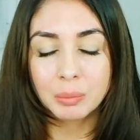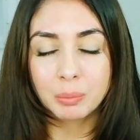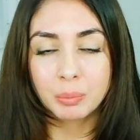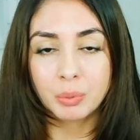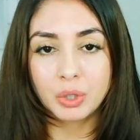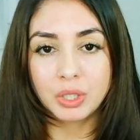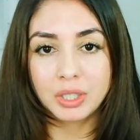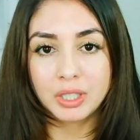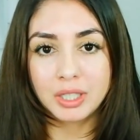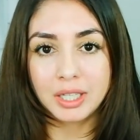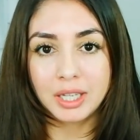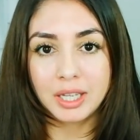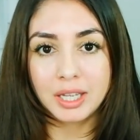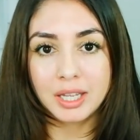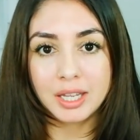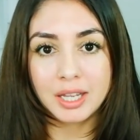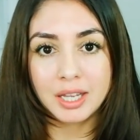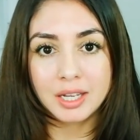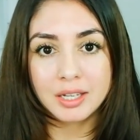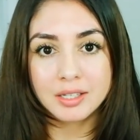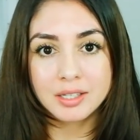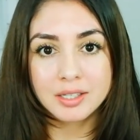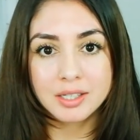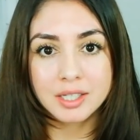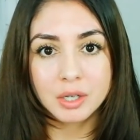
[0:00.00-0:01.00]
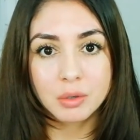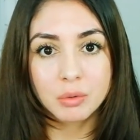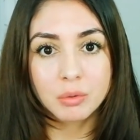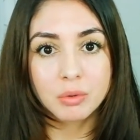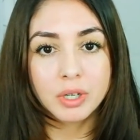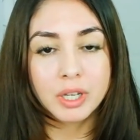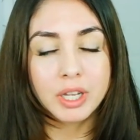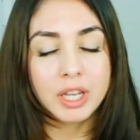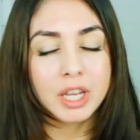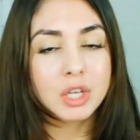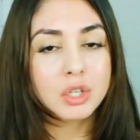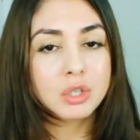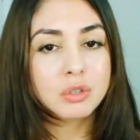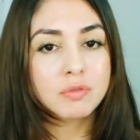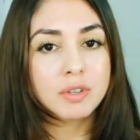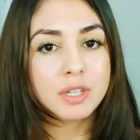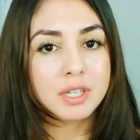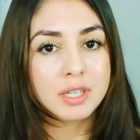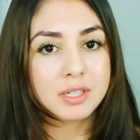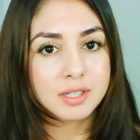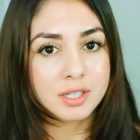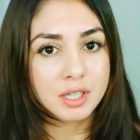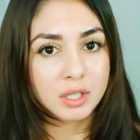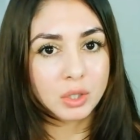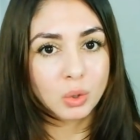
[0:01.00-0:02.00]
porque eles são
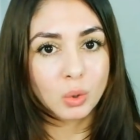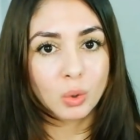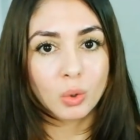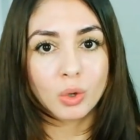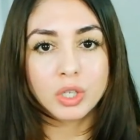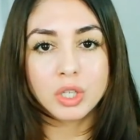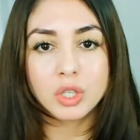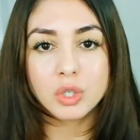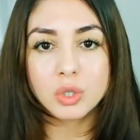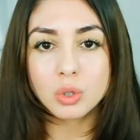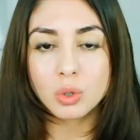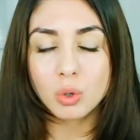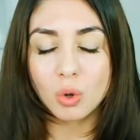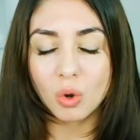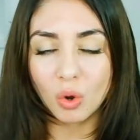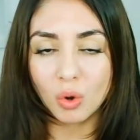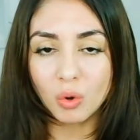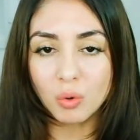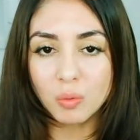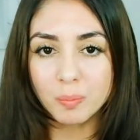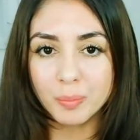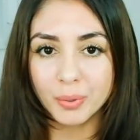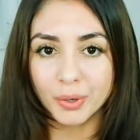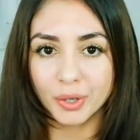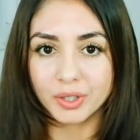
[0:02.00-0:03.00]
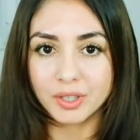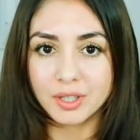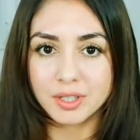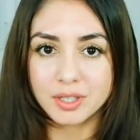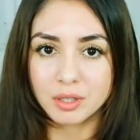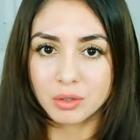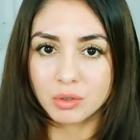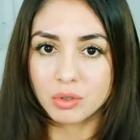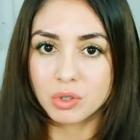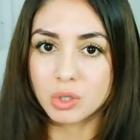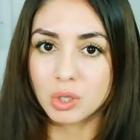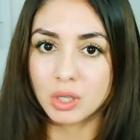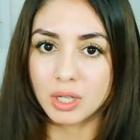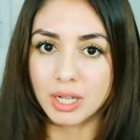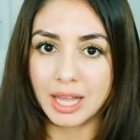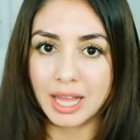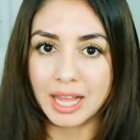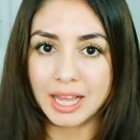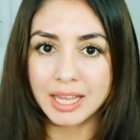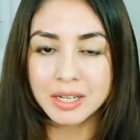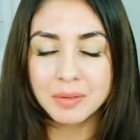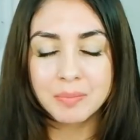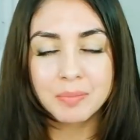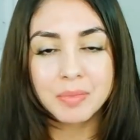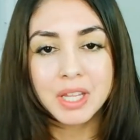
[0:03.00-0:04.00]
rejuvenescedores com proteção
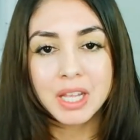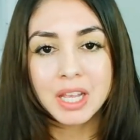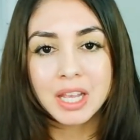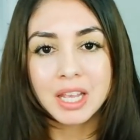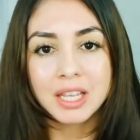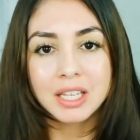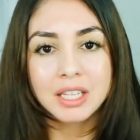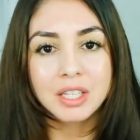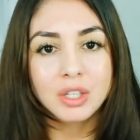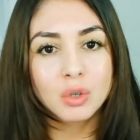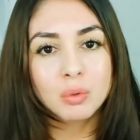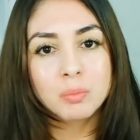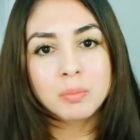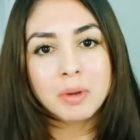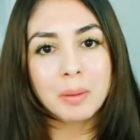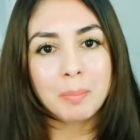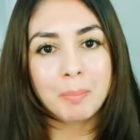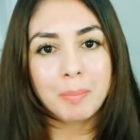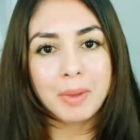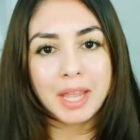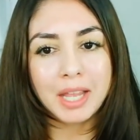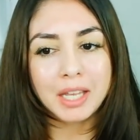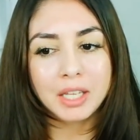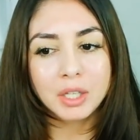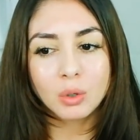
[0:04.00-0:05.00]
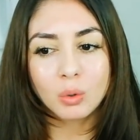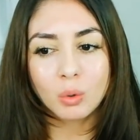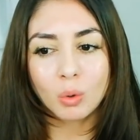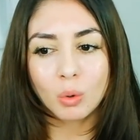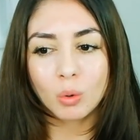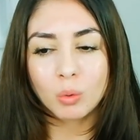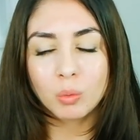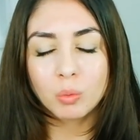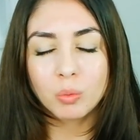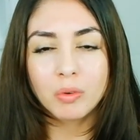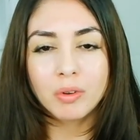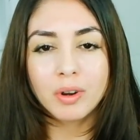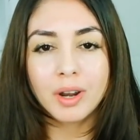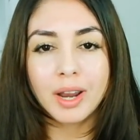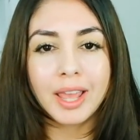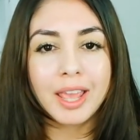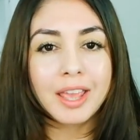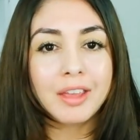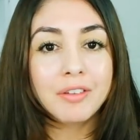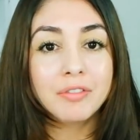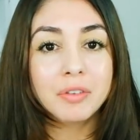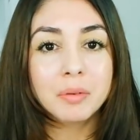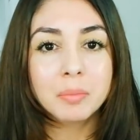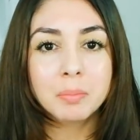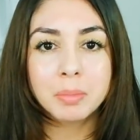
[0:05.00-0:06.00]
solar e uma pele com um
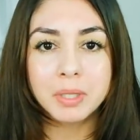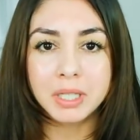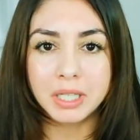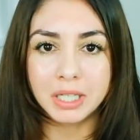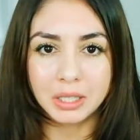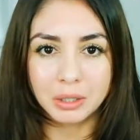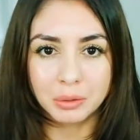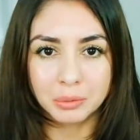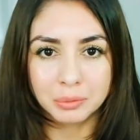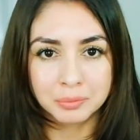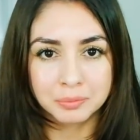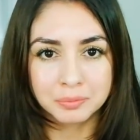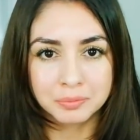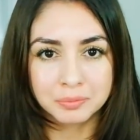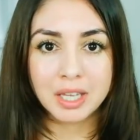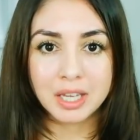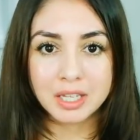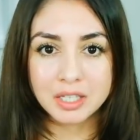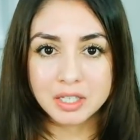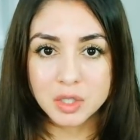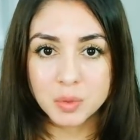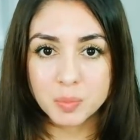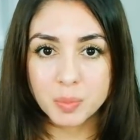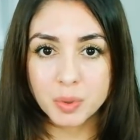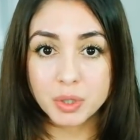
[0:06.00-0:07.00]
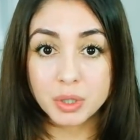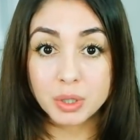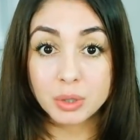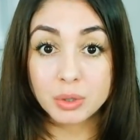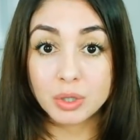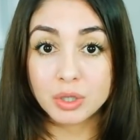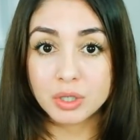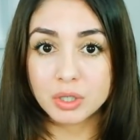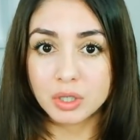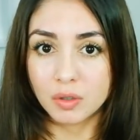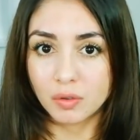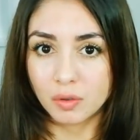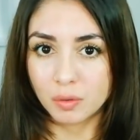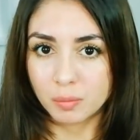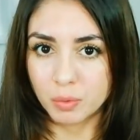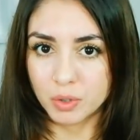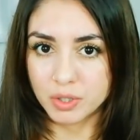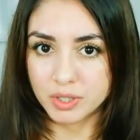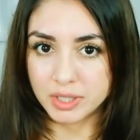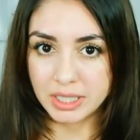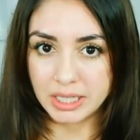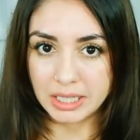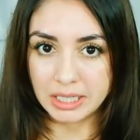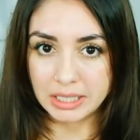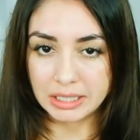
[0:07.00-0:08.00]
leve brilho. Esses protetores que eu vou
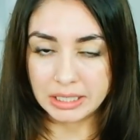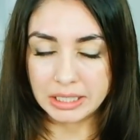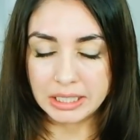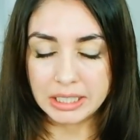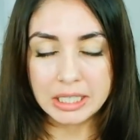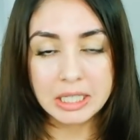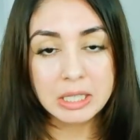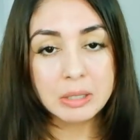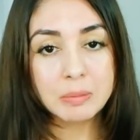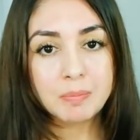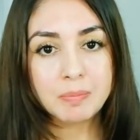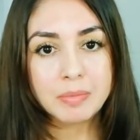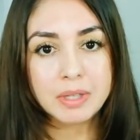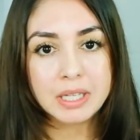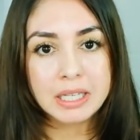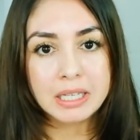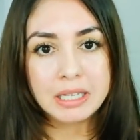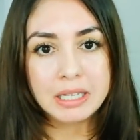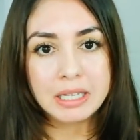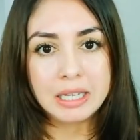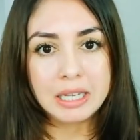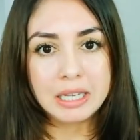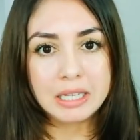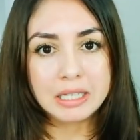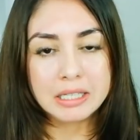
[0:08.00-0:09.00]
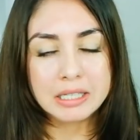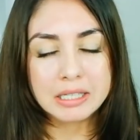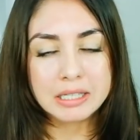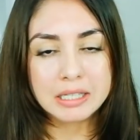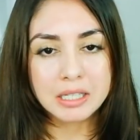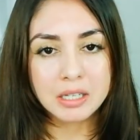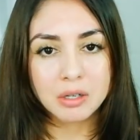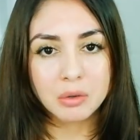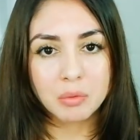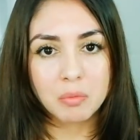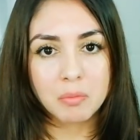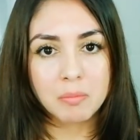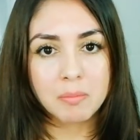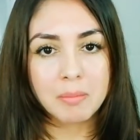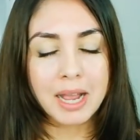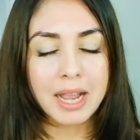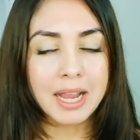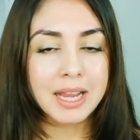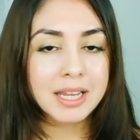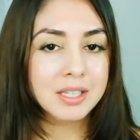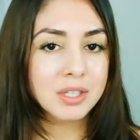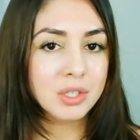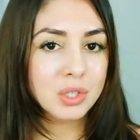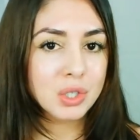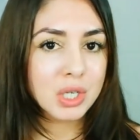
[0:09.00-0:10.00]
mostrar aqui, eles são
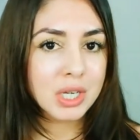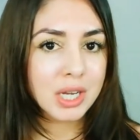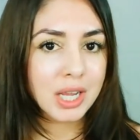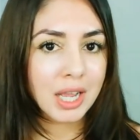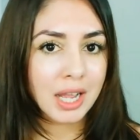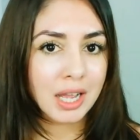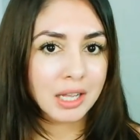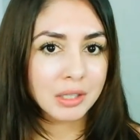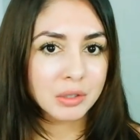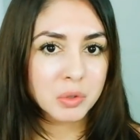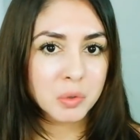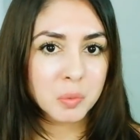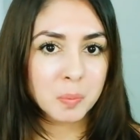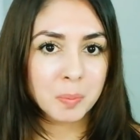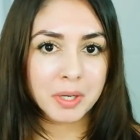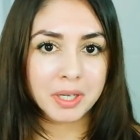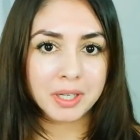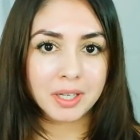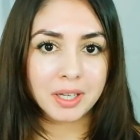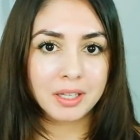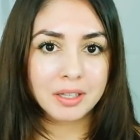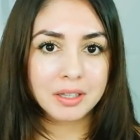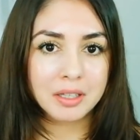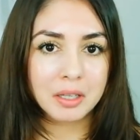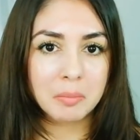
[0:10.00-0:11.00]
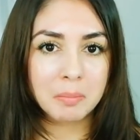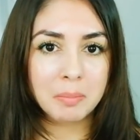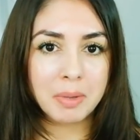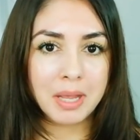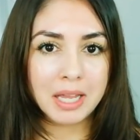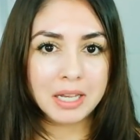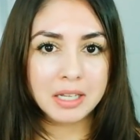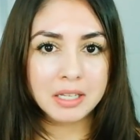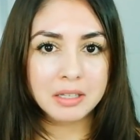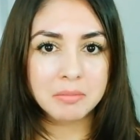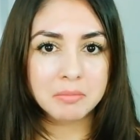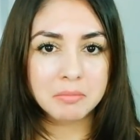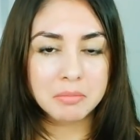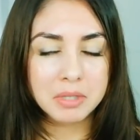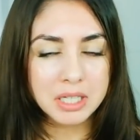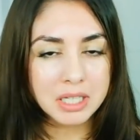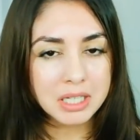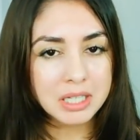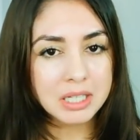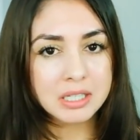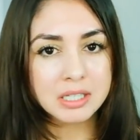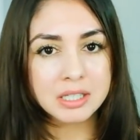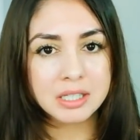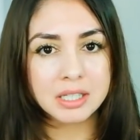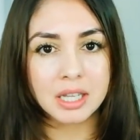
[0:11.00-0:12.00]
mais indicados para quem tem pele
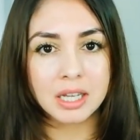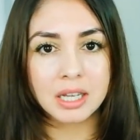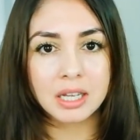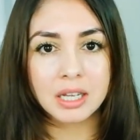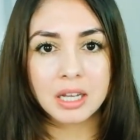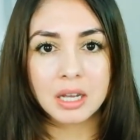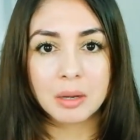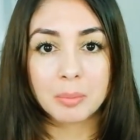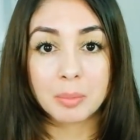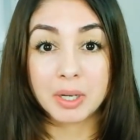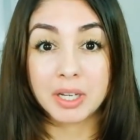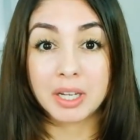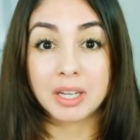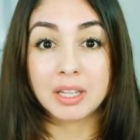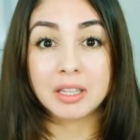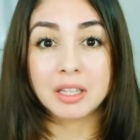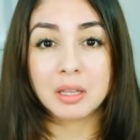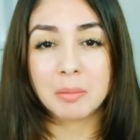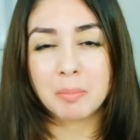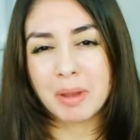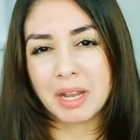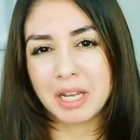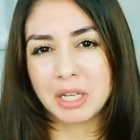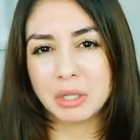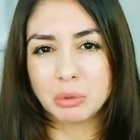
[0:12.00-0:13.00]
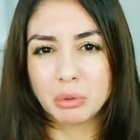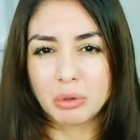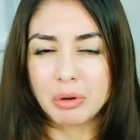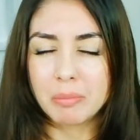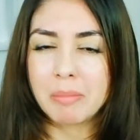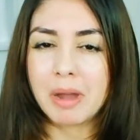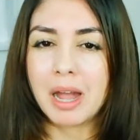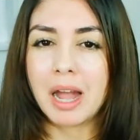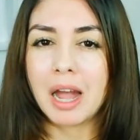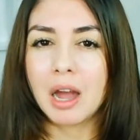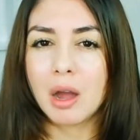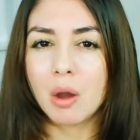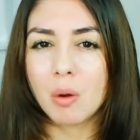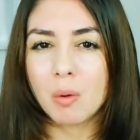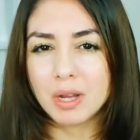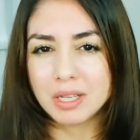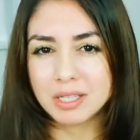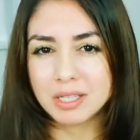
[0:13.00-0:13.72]
mista, para quem tem pele normal